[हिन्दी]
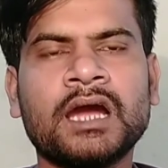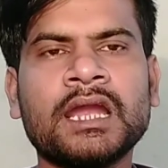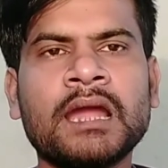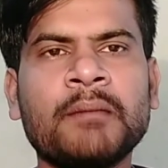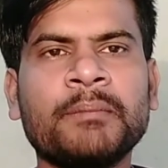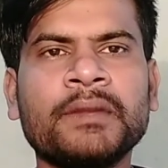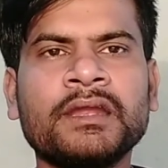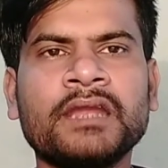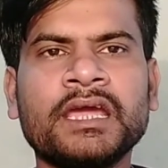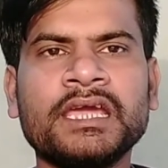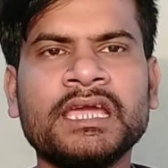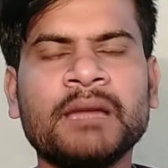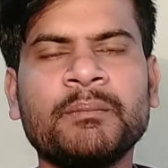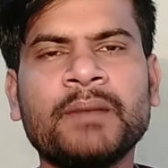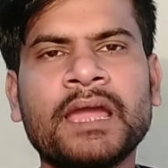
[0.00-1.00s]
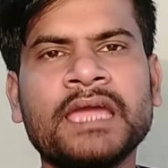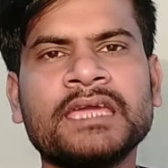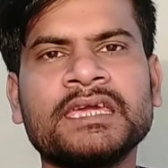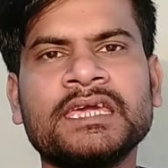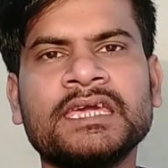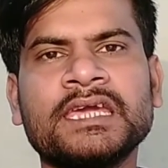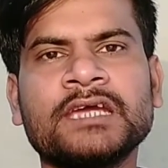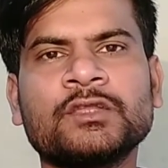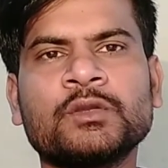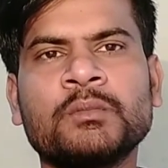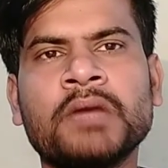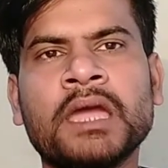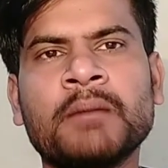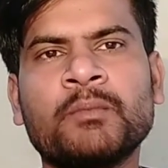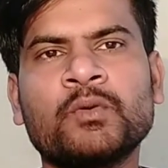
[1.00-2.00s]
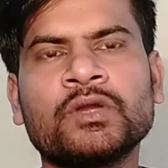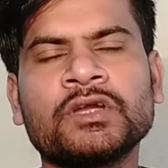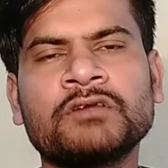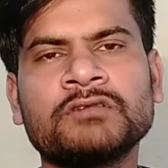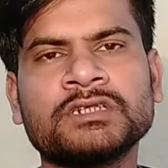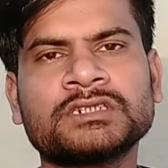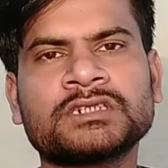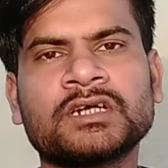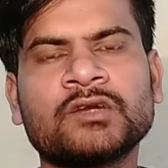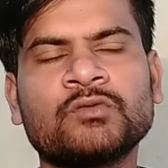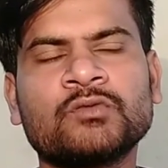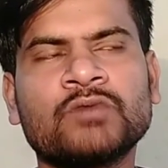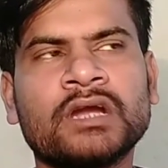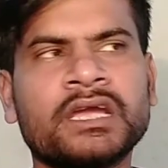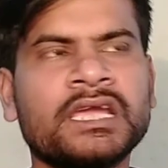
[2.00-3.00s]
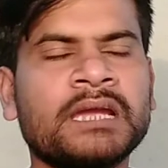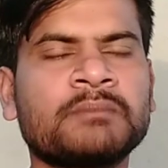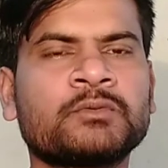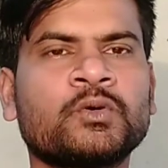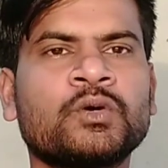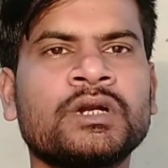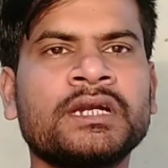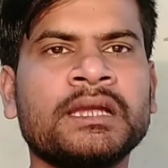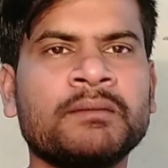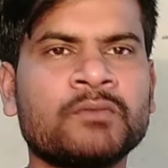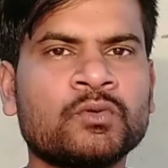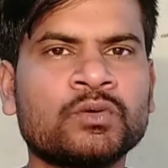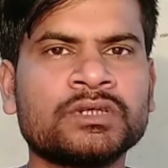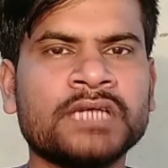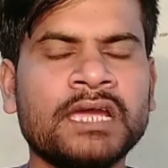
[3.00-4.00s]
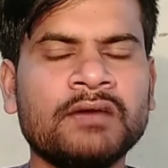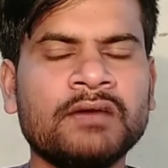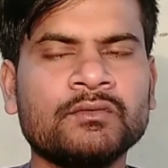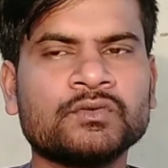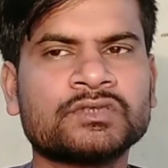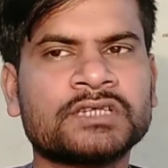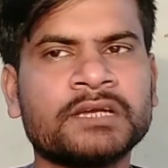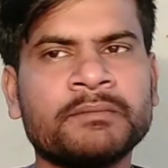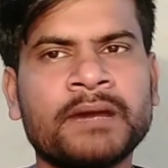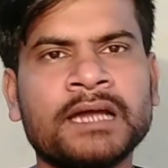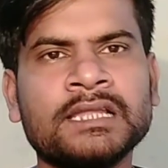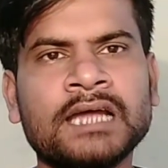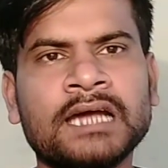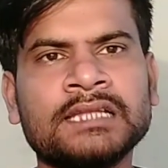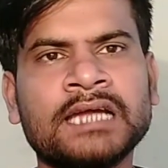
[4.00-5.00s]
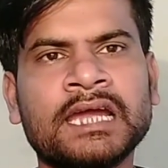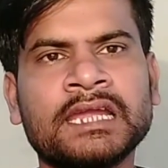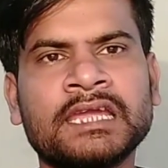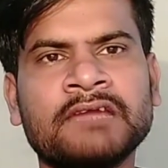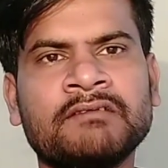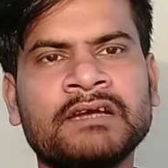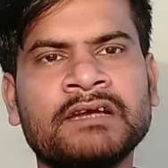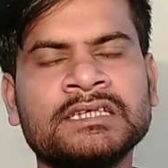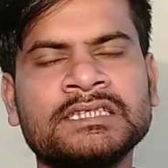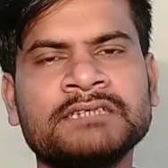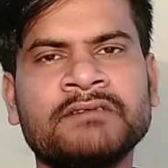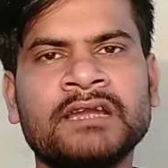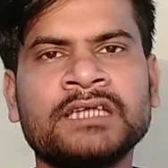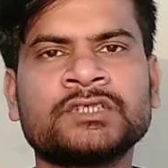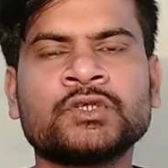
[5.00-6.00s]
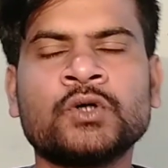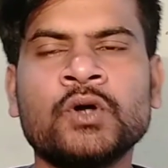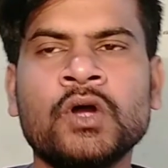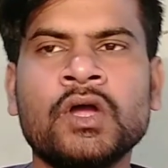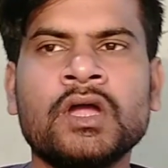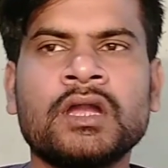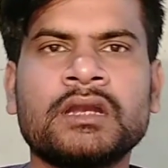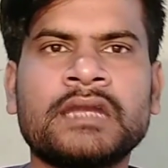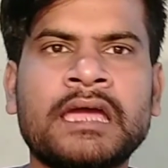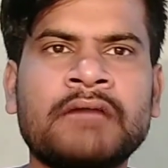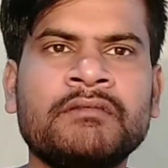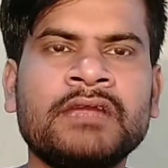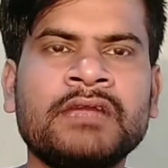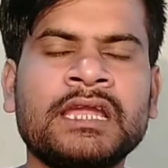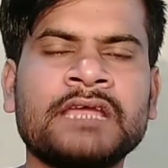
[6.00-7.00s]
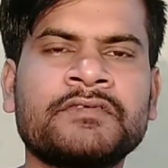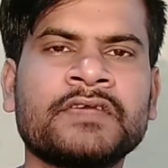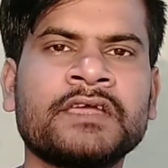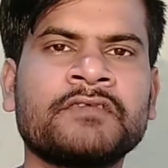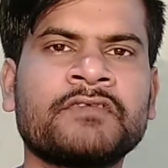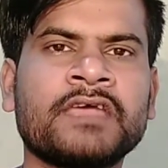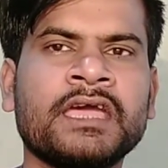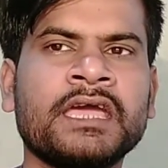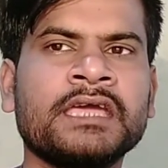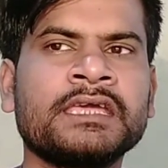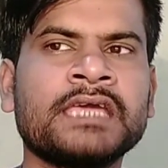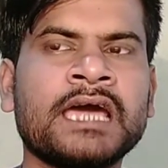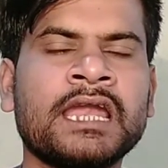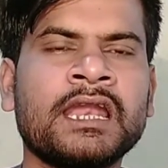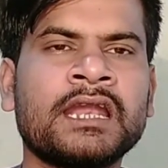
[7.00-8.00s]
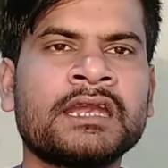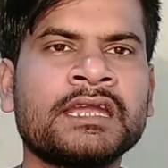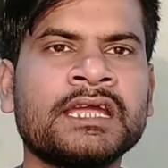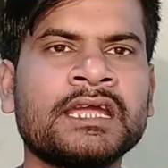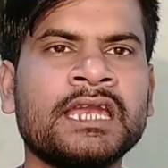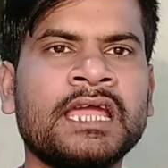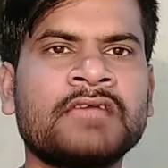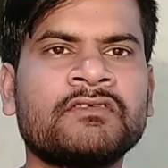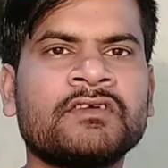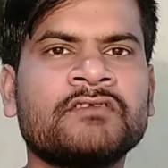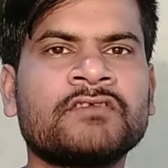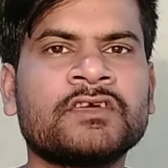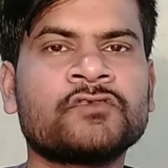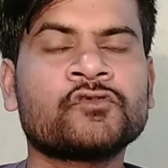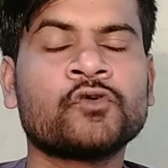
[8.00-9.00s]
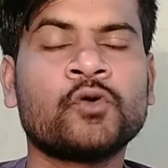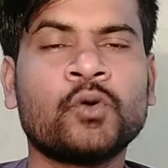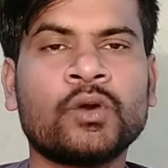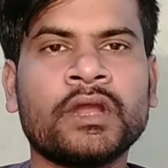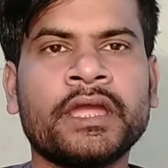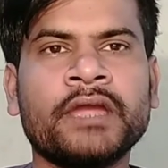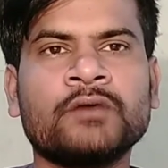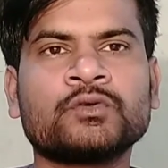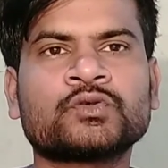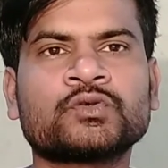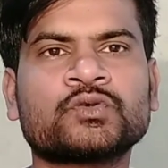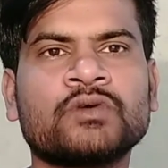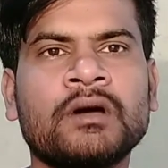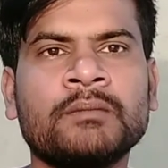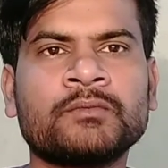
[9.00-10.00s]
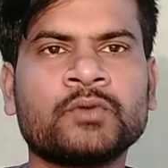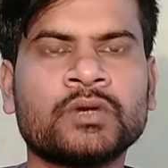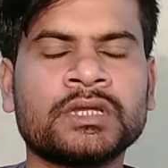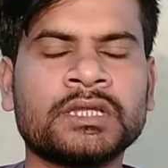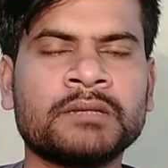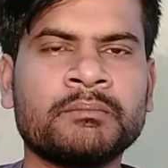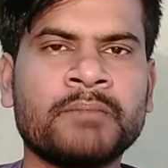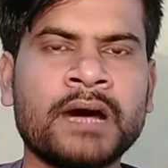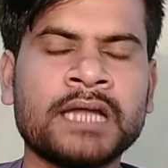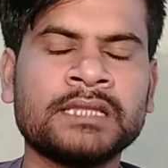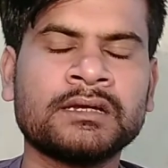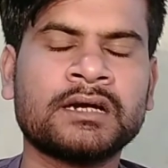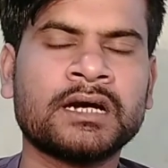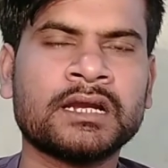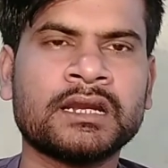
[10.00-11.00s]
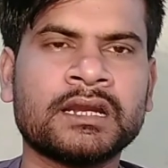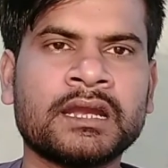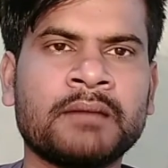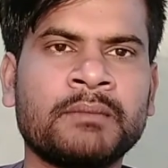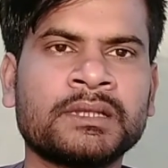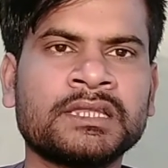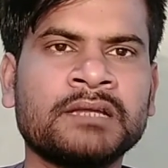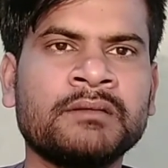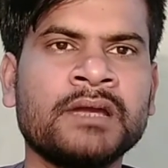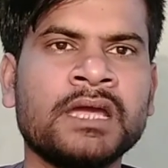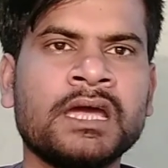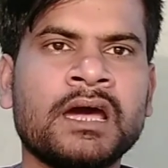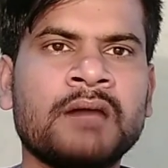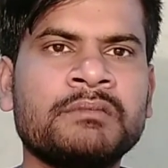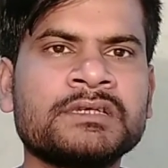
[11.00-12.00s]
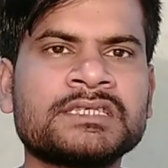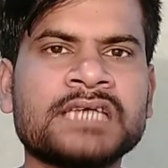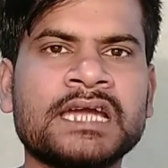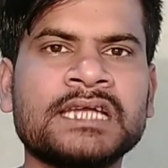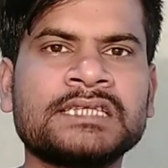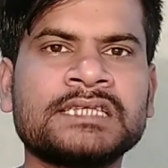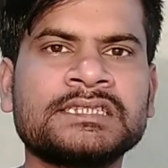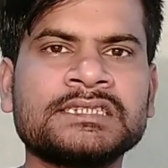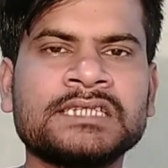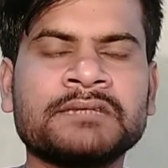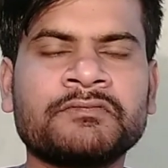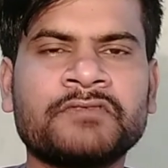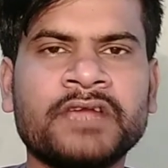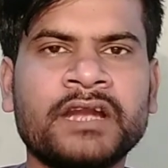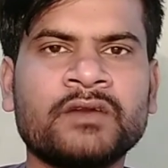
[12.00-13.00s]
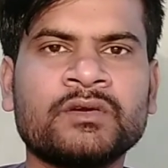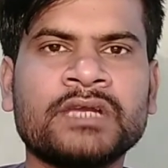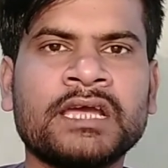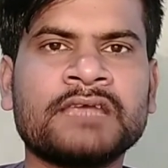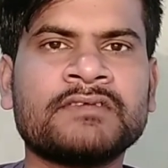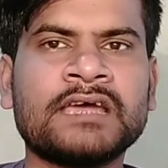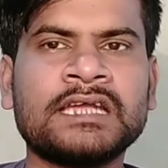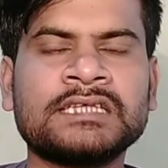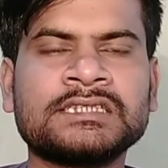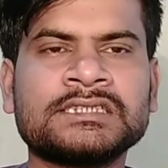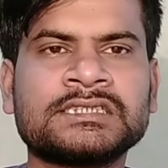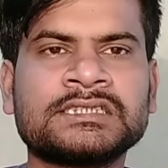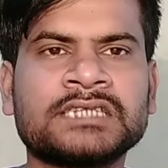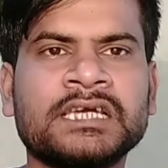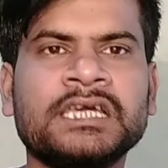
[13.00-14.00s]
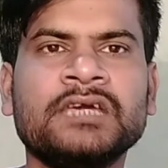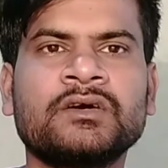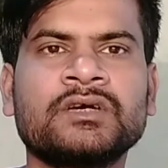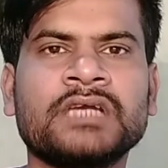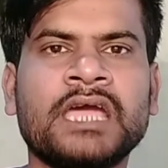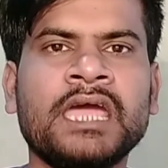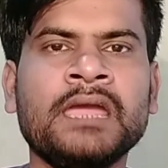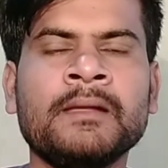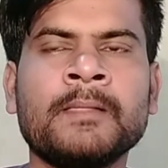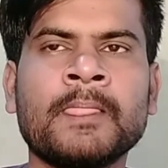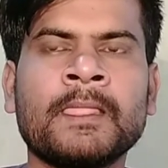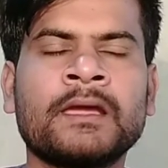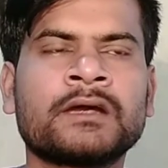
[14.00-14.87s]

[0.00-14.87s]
अगर आपने नहीं अप्लाई किए हैं तो मैं आपको रिक्वेस्ट करूंगा कि आप थोड़े टाइम रुक जाएं उसके बाद आधार के वाला जो ड्राइविंग लाइसेंस है या लर्निंग लाइसेंस है जो हो रहे हैं उसको आप थोड़ी देर बाद करना मतलब अभी सारे चीज अब सेट हो जाए सारे चीज सही हो जाए